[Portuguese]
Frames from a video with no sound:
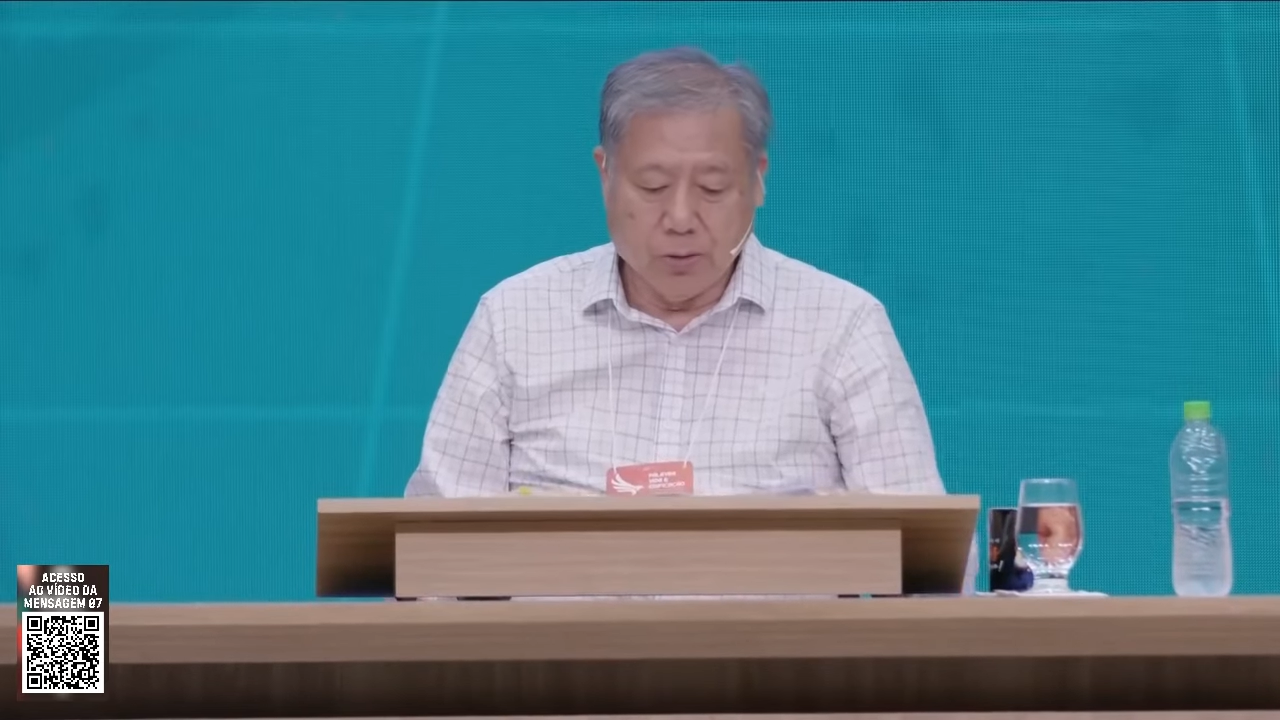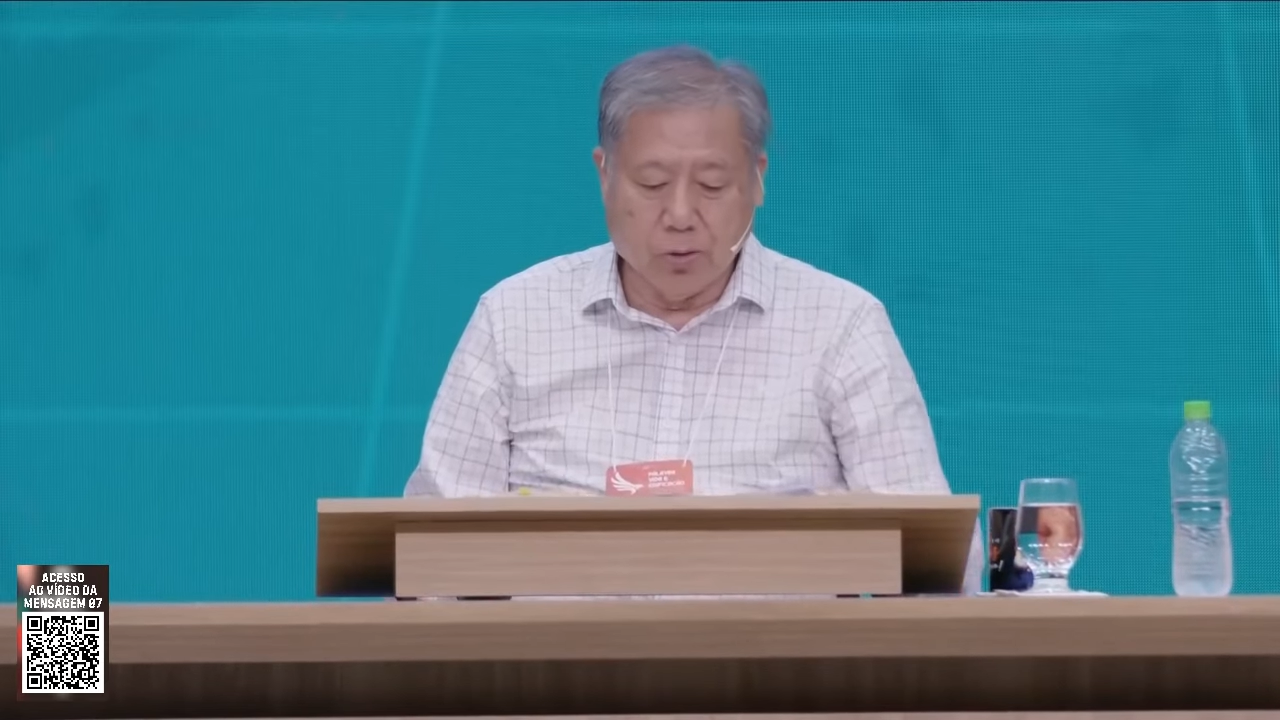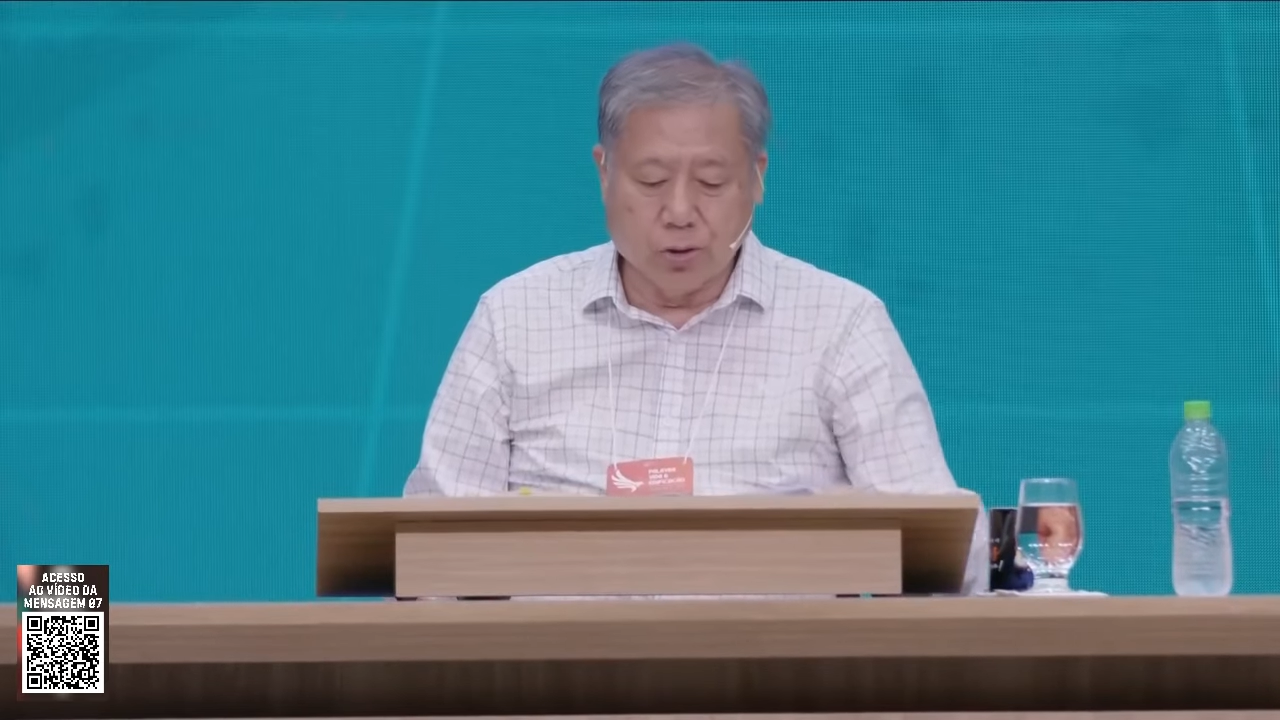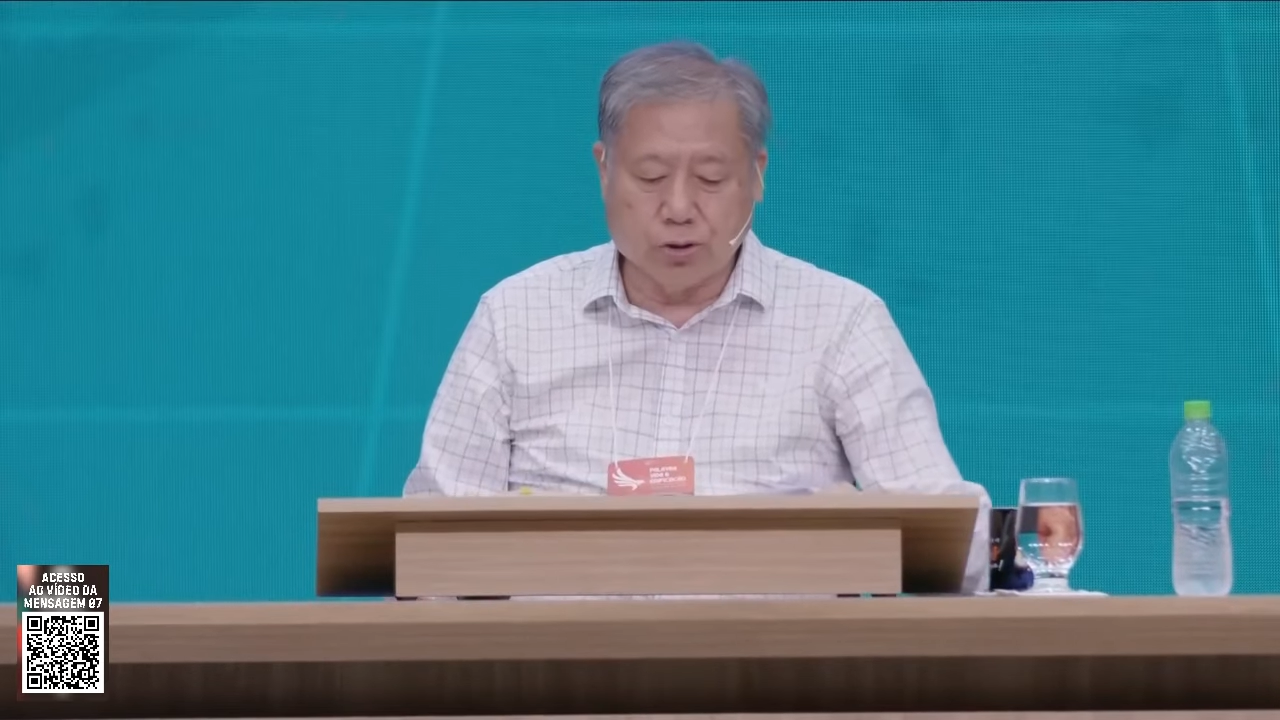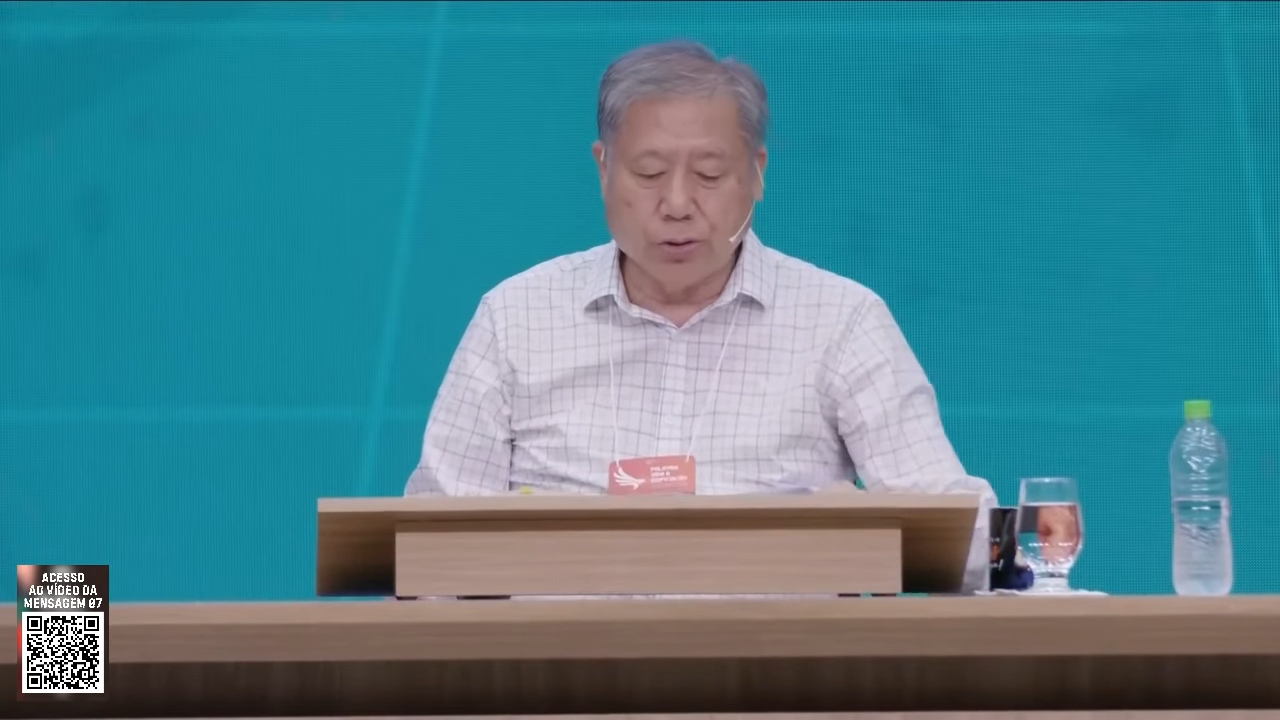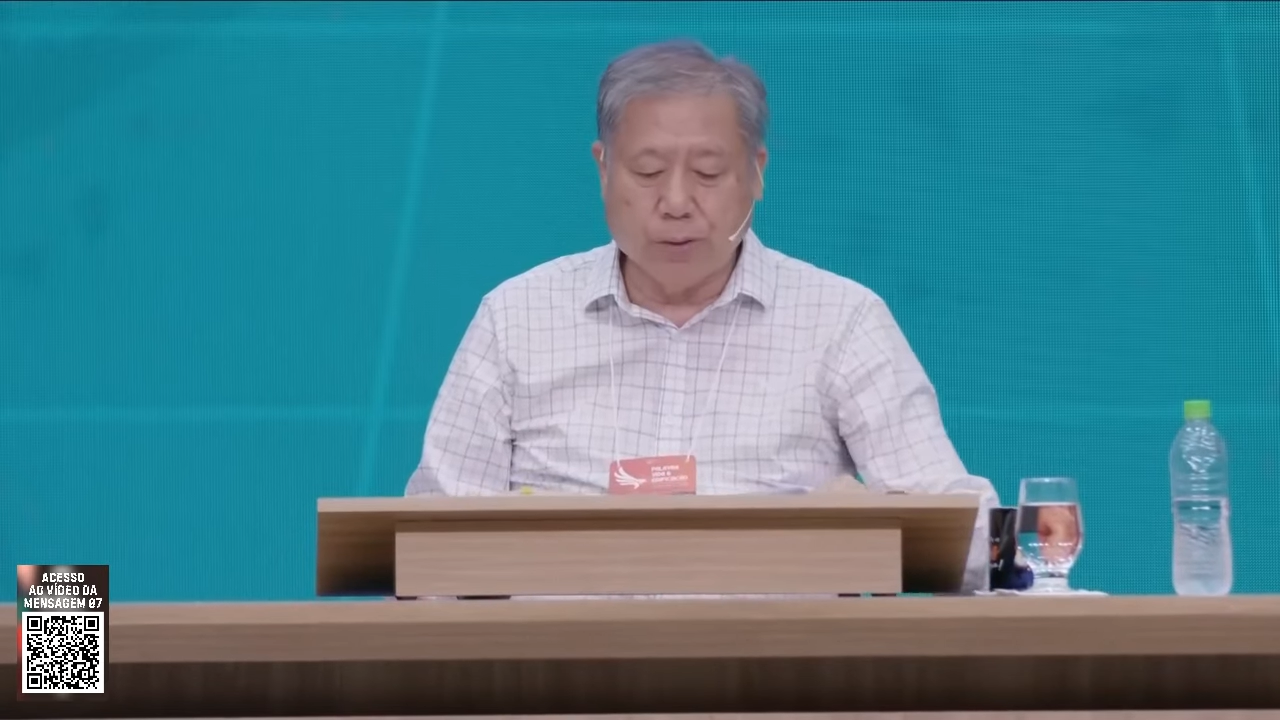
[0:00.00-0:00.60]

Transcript: Hoje,